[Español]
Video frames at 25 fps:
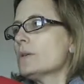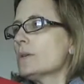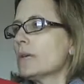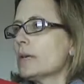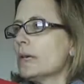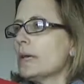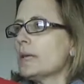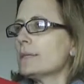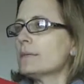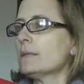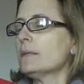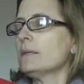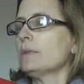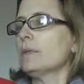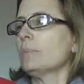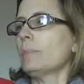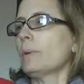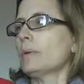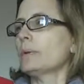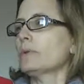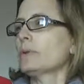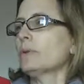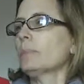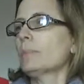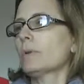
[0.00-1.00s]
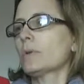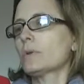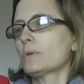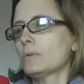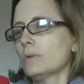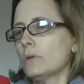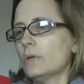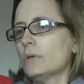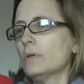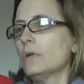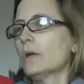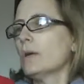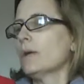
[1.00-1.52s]
de clases, nos pareció
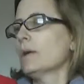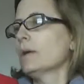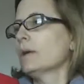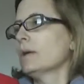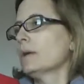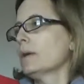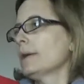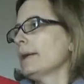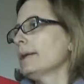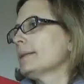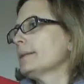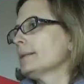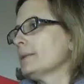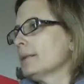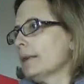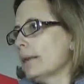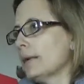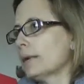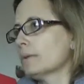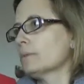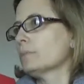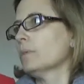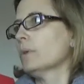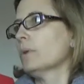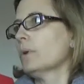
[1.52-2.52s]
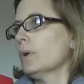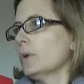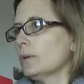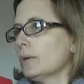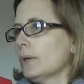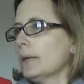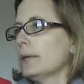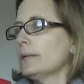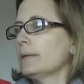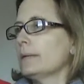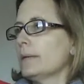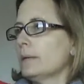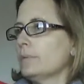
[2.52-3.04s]
oportuno estirar un poco
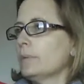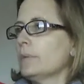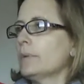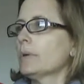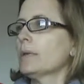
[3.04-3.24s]
el, tiempo